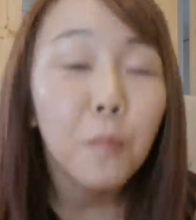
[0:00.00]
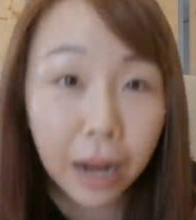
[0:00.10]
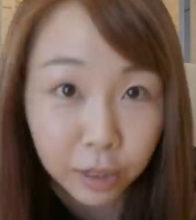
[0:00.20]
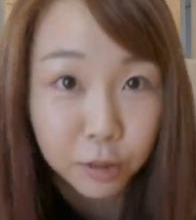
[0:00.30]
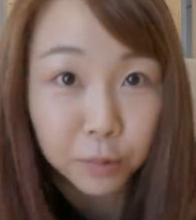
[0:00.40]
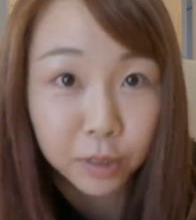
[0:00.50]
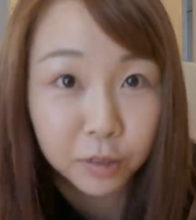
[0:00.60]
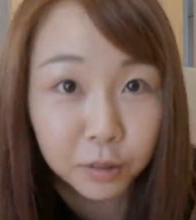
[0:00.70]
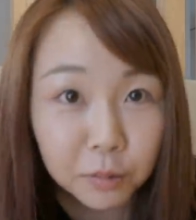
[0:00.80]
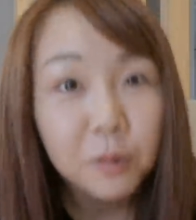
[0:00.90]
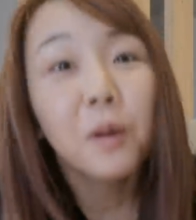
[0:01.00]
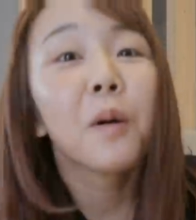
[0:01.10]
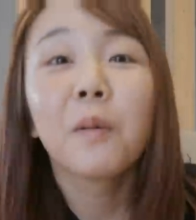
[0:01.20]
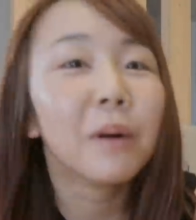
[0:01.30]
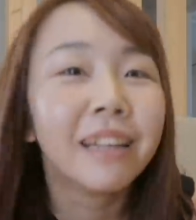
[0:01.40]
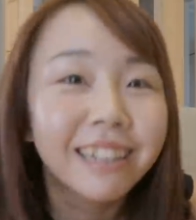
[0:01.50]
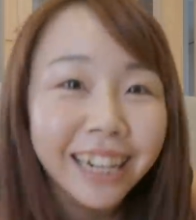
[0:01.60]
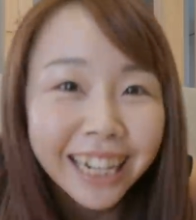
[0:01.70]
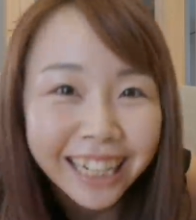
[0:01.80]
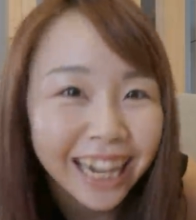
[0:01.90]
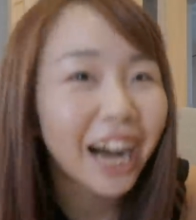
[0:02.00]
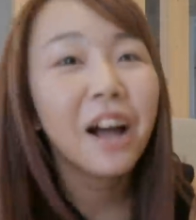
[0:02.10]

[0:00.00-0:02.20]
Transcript: うマックブック間違え